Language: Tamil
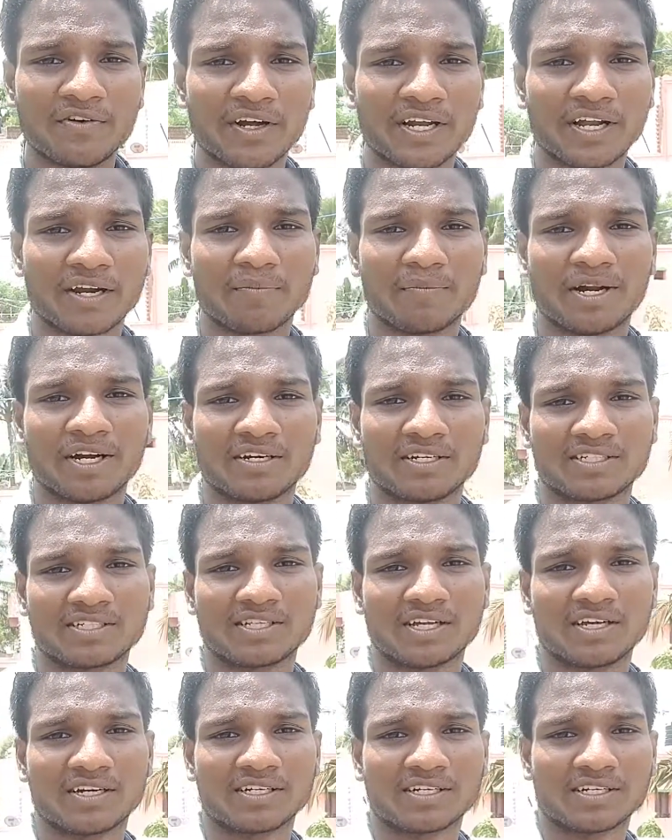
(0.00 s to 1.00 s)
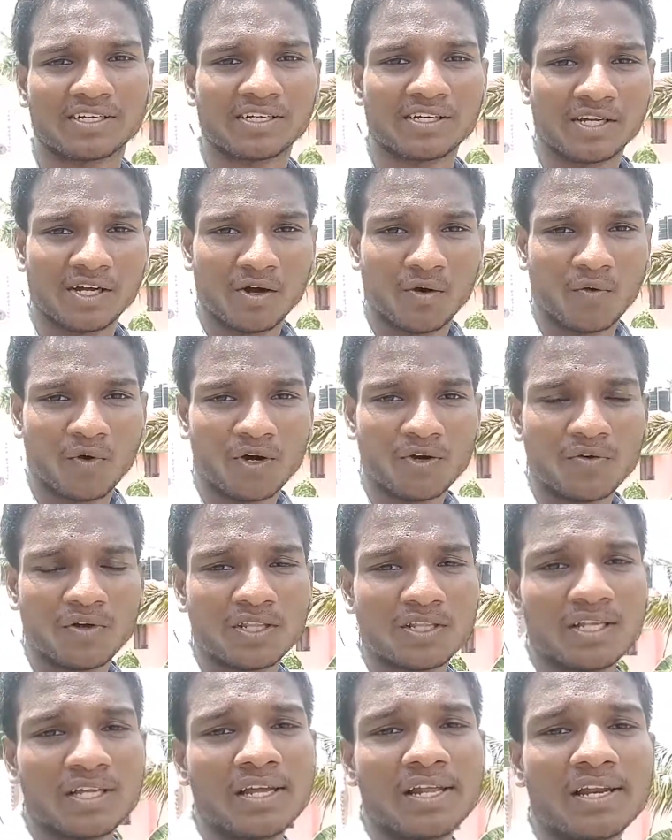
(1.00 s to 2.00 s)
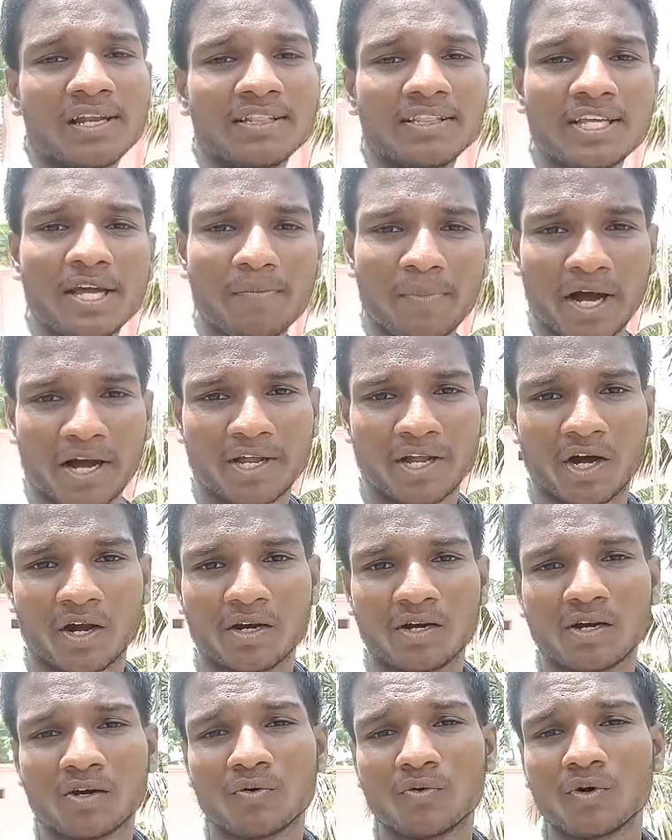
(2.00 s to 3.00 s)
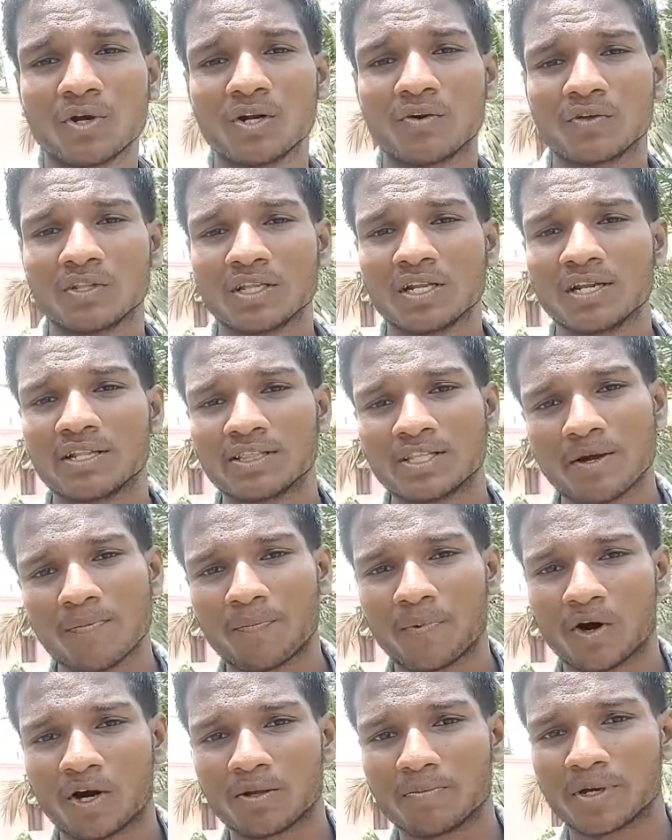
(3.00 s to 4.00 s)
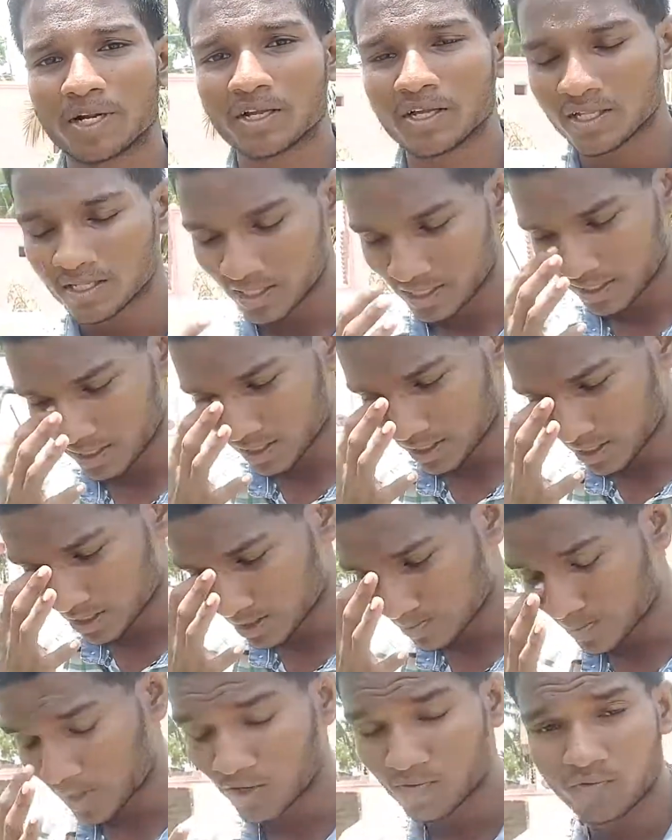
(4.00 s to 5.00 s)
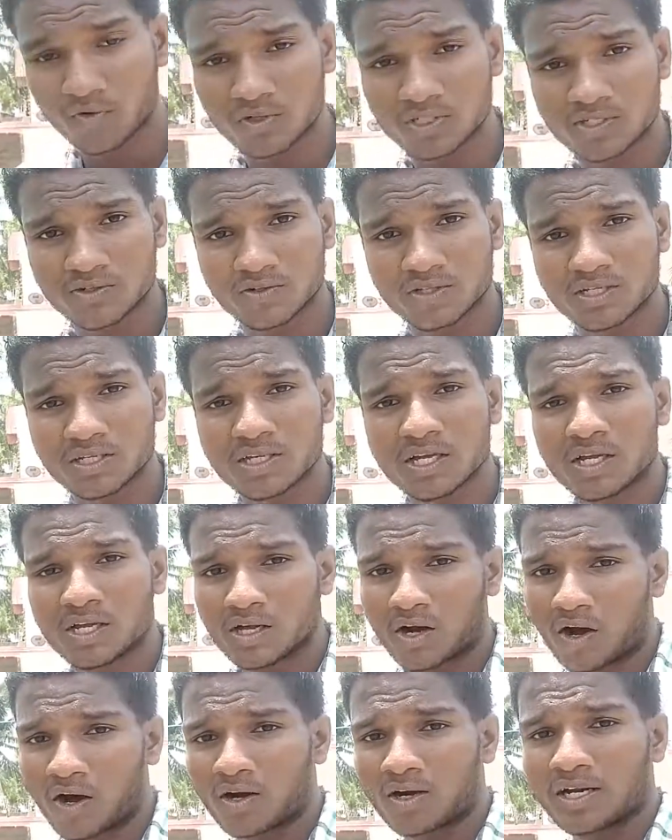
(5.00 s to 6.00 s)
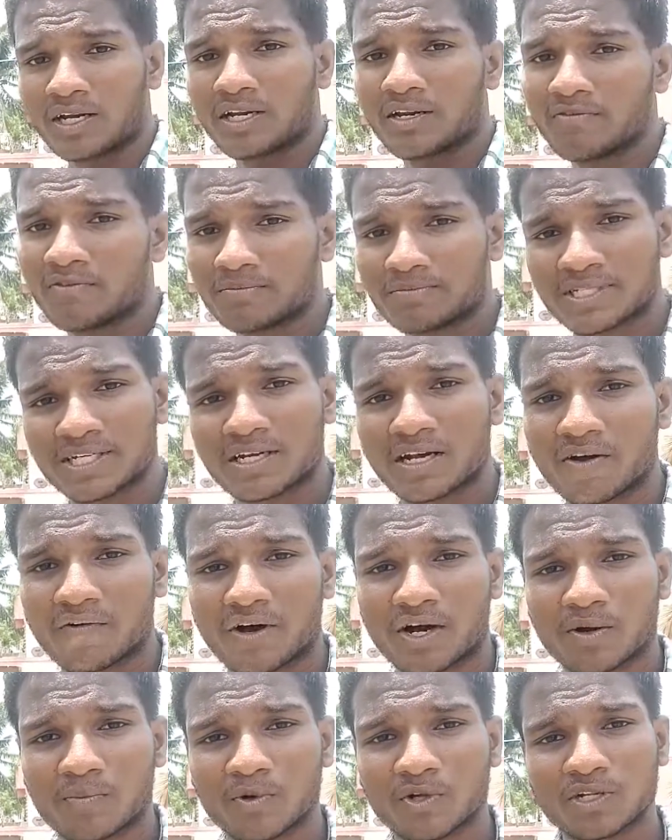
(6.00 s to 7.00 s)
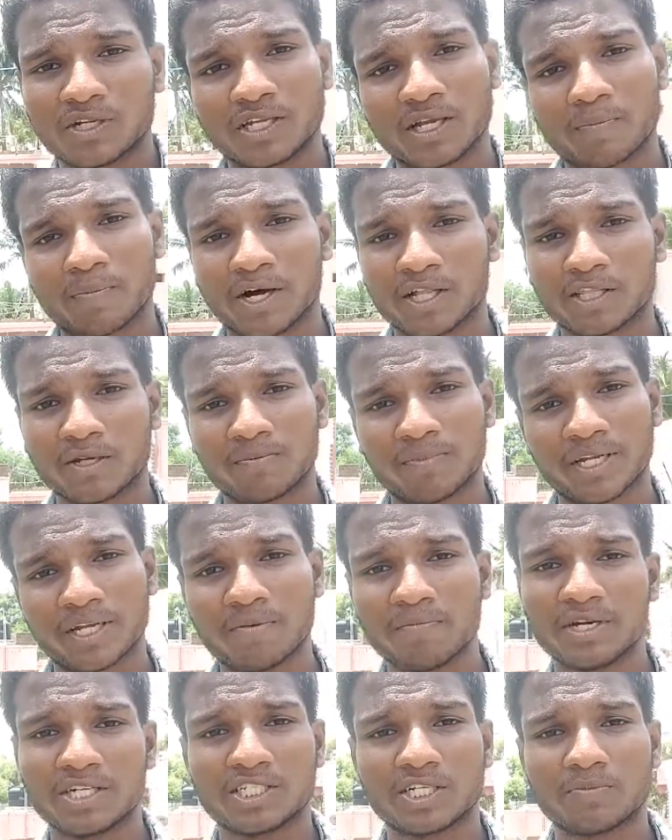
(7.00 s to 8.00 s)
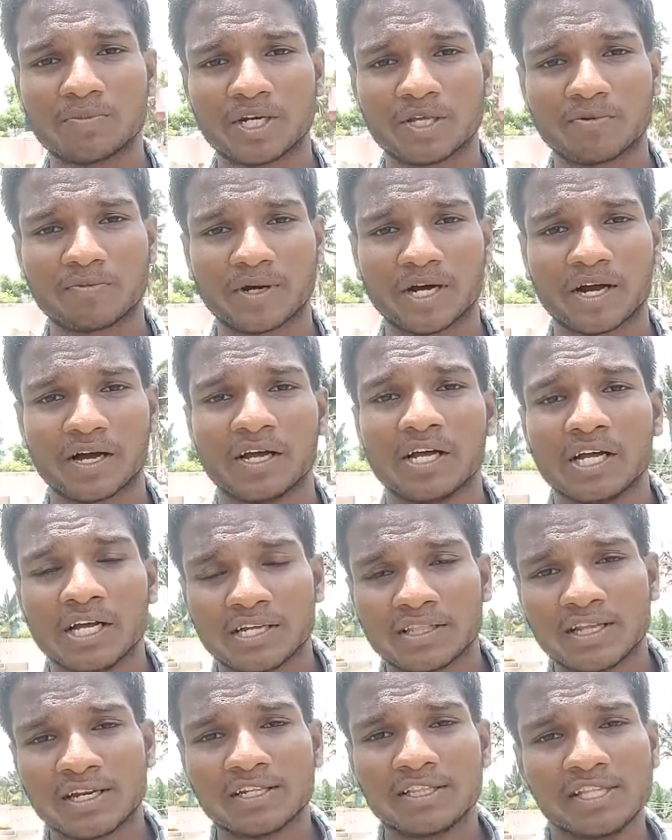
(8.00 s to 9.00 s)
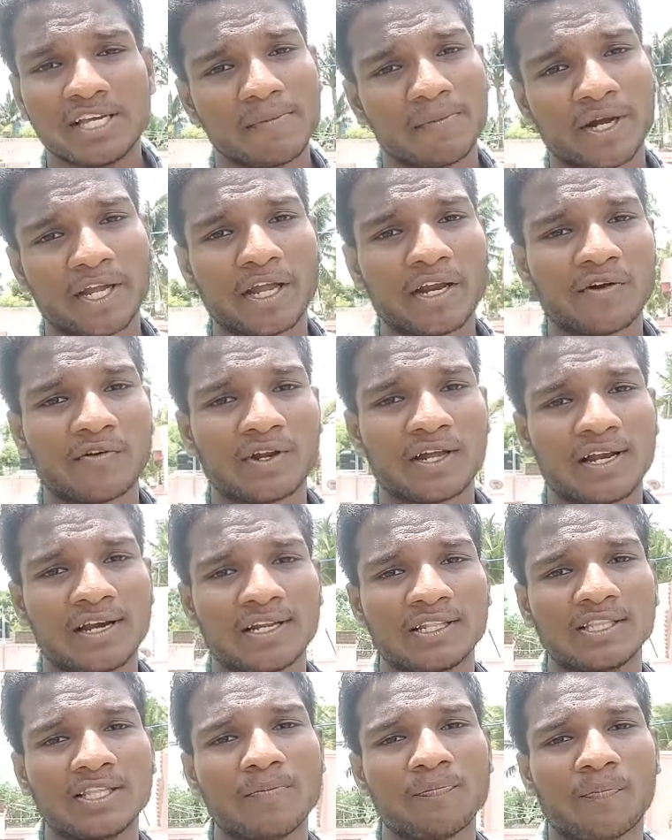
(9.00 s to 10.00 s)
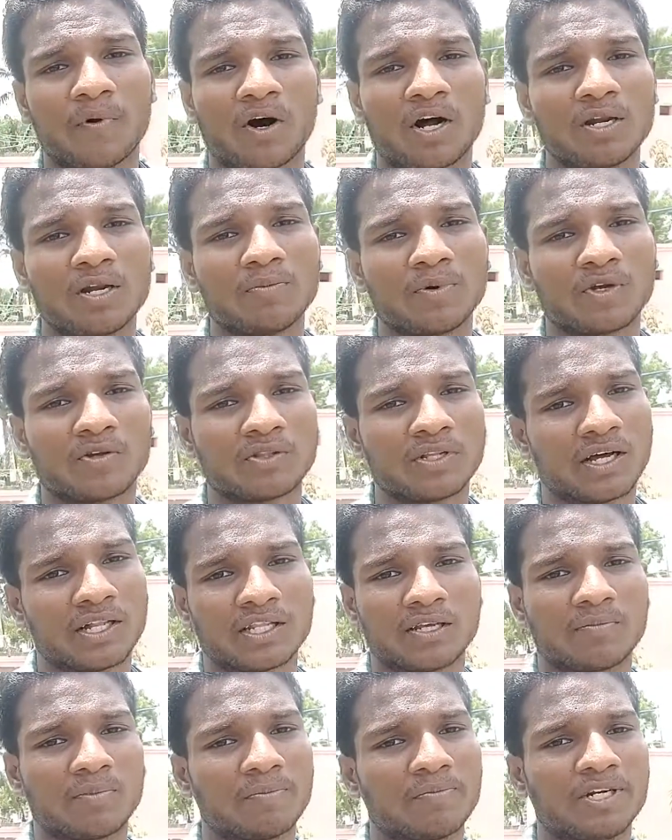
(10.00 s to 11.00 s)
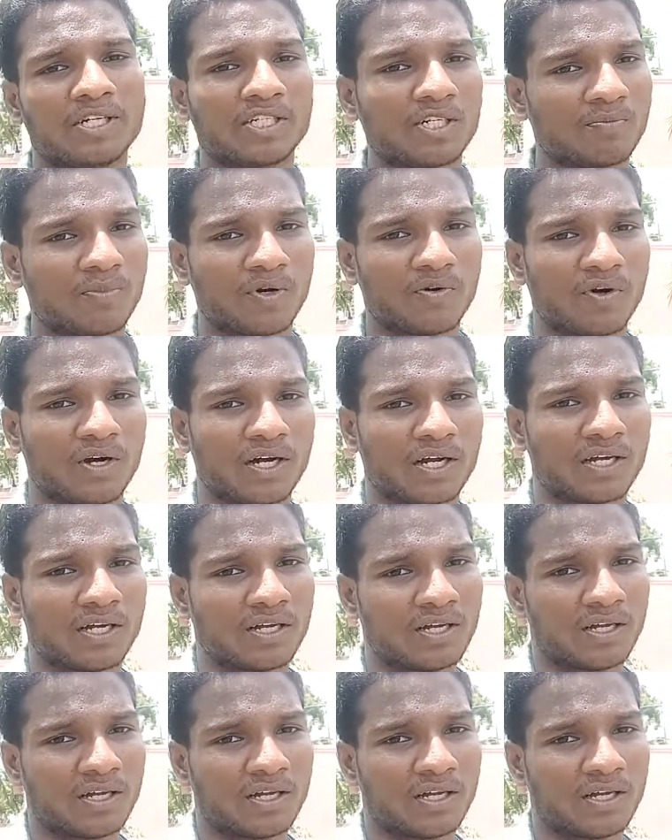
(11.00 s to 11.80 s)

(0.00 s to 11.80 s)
வகையான பேட்டரிஸ் தான் இருக்குது ஒன்று வந்து லித்தியம் அயான் இன்னொன்று வந்து லித்தியம் பாலிமர் இது நீங்கள் ஸ்மார்ட் ஃபோன்ஸ் வந்து ஆன்லைனில் வெப்சைட்லாம் வாங்கும்போது நீங்கள் பார்த்துருப்பீங்க மென்ஷன் பண்ணியிருப்பாங்க இந்த லித்தியம் அயானோட லித்தியம் பாலிமர் வந்து அதிகமாக மென்ஷன் பண்ணுவாங்க